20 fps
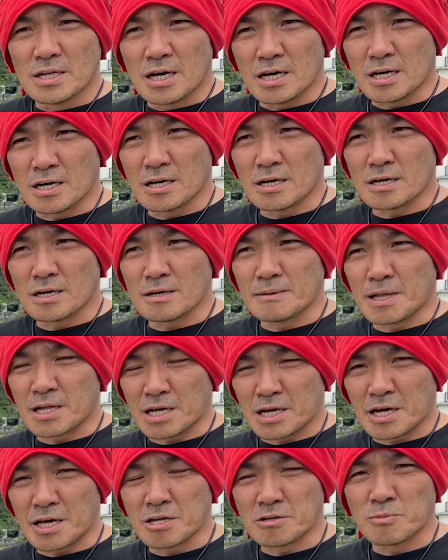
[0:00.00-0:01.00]
えー、
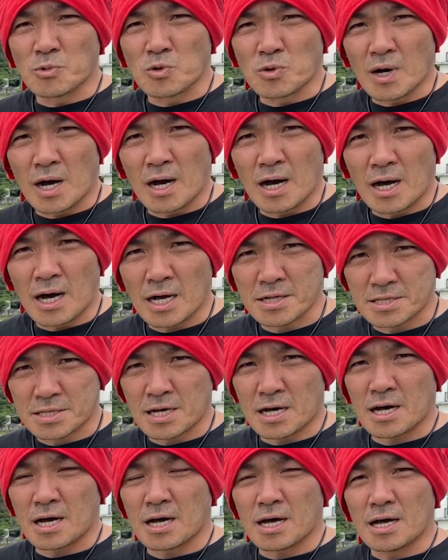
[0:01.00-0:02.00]
何か得るものがあっ
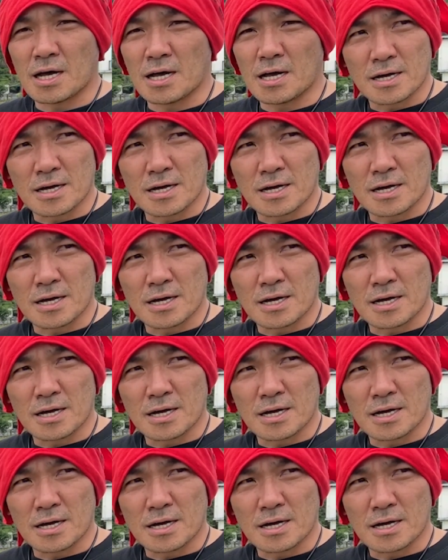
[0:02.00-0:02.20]
た